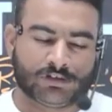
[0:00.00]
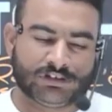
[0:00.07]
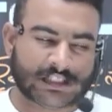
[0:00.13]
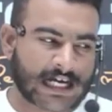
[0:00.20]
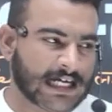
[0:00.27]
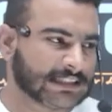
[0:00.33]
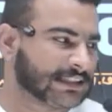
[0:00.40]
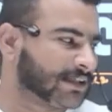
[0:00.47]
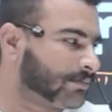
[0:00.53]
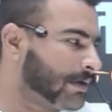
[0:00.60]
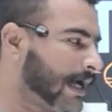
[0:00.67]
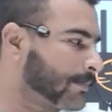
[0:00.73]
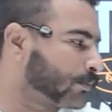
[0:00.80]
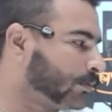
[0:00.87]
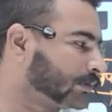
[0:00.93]
जहां तक मैं
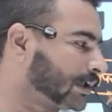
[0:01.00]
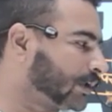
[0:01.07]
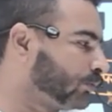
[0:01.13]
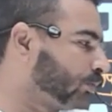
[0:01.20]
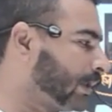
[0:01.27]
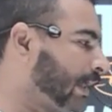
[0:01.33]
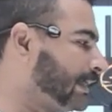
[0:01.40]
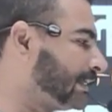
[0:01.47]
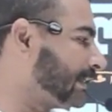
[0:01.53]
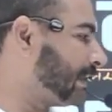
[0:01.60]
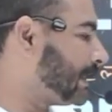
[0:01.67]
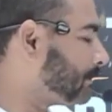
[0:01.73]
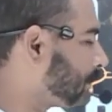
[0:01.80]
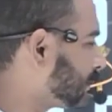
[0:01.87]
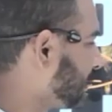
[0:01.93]
आपको बता दूं
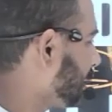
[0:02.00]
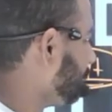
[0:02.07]
99 परसेंट ये